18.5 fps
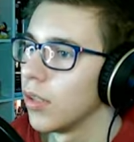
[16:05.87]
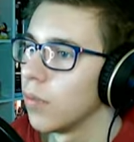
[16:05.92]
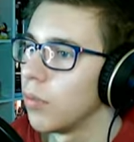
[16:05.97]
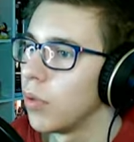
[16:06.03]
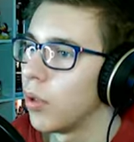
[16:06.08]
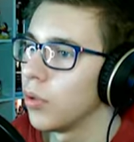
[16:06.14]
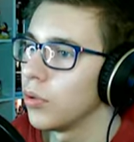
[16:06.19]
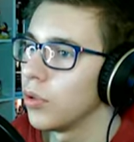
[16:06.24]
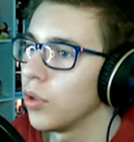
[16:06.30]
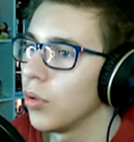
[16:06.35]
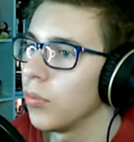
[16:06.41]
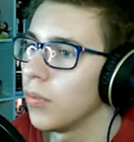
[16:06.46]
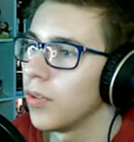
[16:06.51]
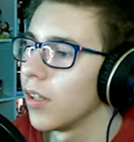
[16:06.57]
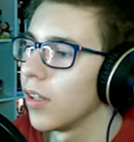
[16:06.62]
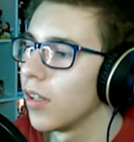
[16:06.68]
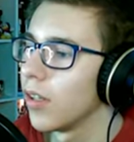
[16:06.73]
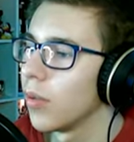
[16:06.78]
Poziom,
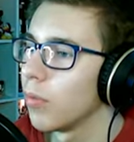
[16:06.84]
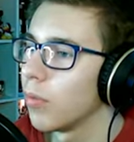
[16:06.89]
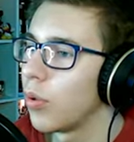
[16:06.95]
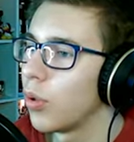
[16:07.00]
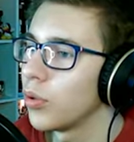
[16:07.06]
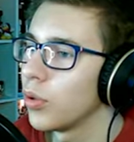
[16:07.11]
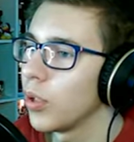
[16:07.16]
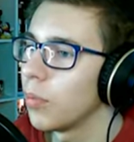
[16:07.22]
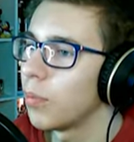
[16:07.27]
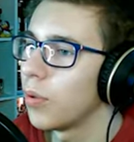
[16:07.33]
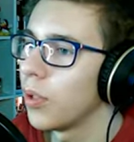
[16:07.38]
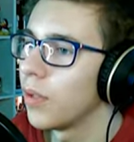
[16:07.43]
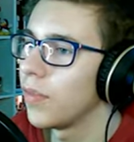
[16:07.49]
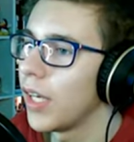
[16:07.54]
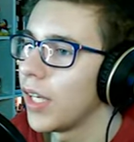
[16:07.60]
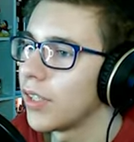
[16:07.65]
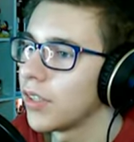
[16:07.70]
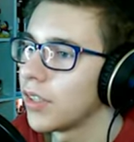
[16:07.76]
poziom
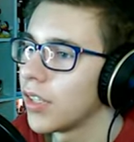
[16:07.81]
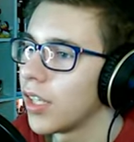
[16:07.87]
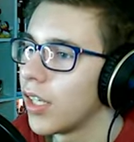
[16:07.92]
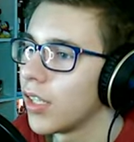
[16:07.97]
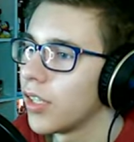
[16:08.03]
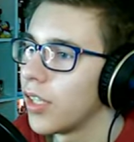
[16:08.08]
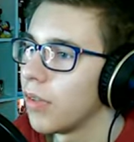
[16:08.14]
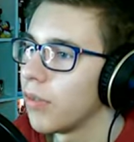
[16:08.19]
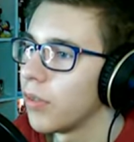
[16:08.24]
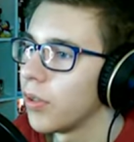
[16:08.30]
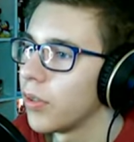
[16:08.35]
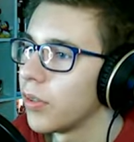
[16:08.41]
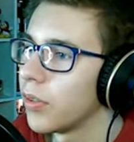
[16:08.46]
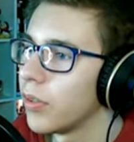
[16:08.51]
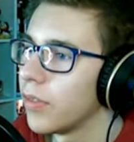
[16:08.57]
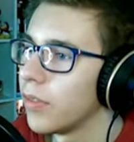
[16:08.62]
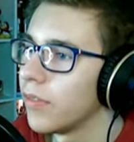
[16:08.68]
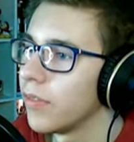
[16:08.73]
powietrza, a nie
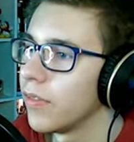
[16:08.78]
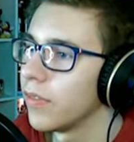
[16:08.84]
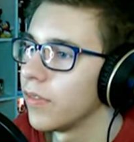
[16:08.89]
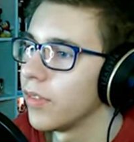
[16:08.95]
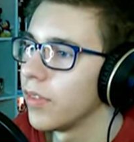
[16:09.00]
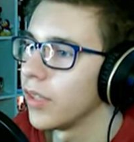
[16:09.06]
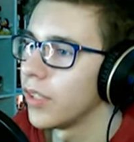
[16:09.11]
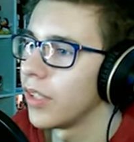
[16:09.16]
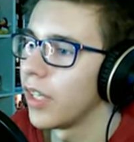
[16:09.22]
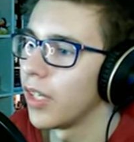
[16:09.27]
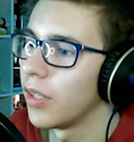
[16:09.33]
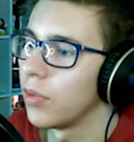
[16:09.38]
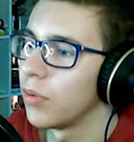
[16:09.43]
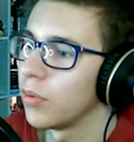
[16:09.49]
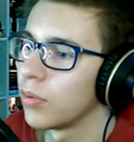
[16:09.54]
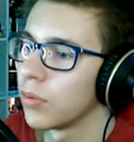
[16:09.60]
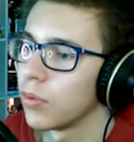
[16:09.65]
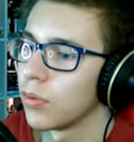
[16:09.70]
wody. Ty
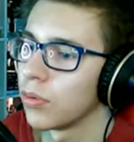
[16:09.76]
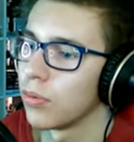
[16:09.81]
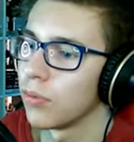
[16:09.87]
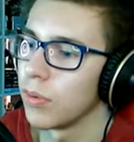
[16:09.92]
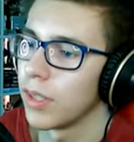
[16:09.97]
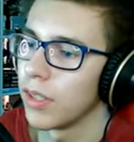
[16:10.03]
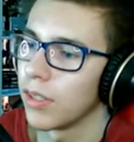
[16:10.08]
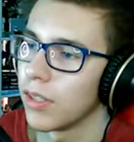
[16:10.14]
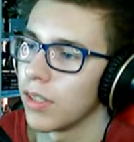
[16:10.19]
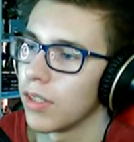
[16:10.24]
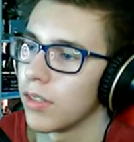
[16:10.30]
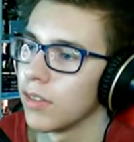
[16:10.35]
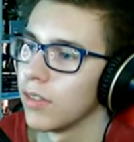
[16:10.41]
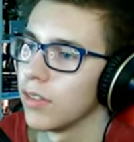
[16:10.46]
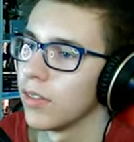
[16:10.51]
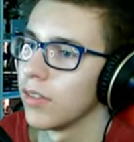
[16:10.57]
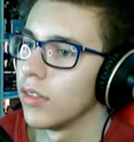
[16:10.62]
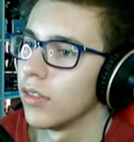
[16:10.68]
geniuszu, mięta.
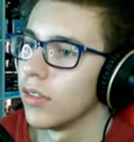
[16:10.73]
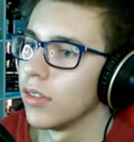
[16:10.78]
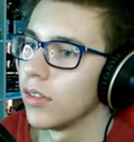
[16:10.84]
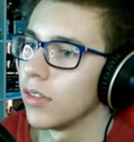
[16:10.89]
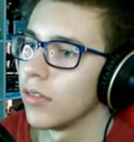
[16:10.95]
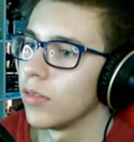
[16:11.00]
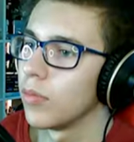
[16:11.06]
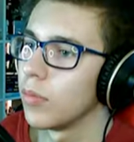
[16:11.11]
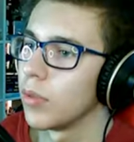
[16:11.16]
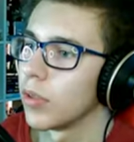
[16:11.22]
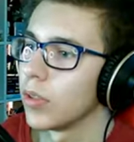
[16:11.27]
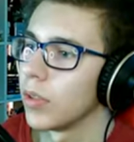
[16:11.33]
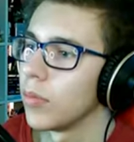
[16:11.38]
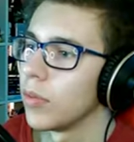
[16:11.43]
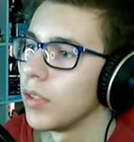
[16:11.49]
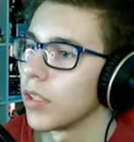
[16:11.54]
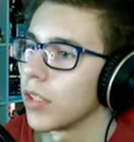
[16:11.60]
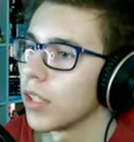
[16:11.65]
Tu może
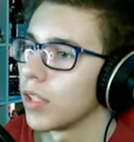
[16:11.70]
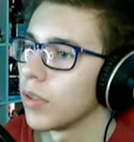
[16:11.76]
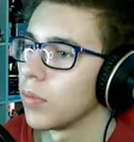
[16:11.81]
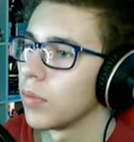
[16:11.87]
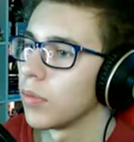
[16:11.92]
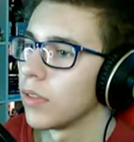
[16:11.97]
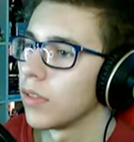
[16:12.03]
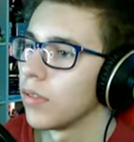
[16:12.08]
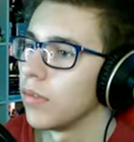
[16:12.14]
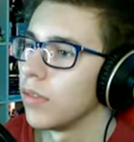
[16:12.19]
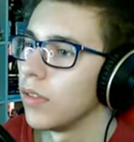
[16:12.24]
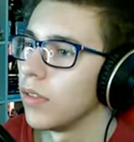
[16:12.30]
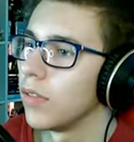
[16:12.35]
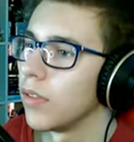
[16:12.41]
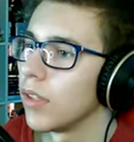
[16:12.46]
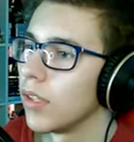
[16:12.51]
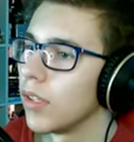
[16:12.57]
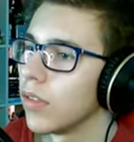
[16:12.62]
być jakaś wyrwa.